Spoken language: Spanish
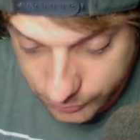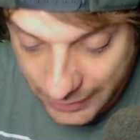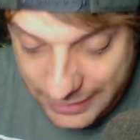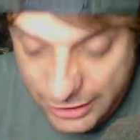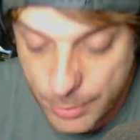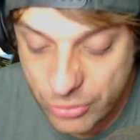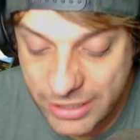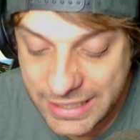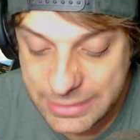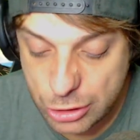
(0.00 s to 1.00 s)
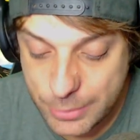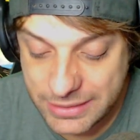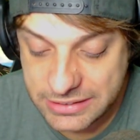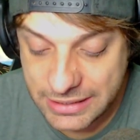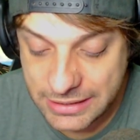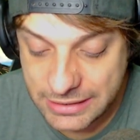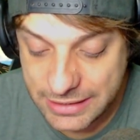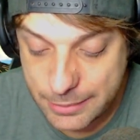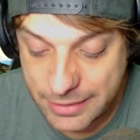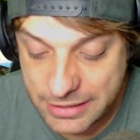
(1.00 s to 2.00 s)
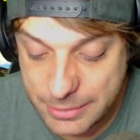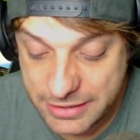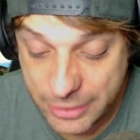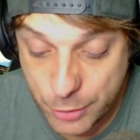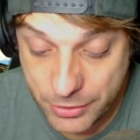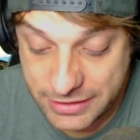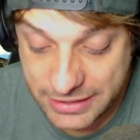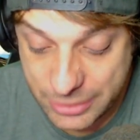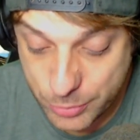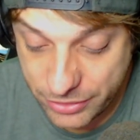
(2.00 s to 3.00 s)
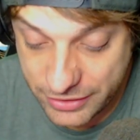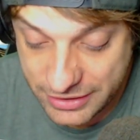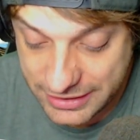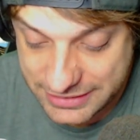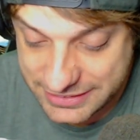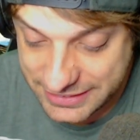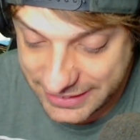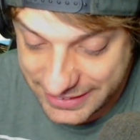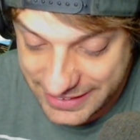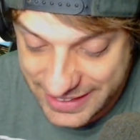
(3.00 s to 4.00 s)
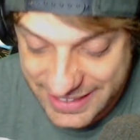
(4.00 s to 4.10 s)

Rompemos la carta de Ultimate Skill Y el rival literalmente no puede atacar, para hacer nada, así que...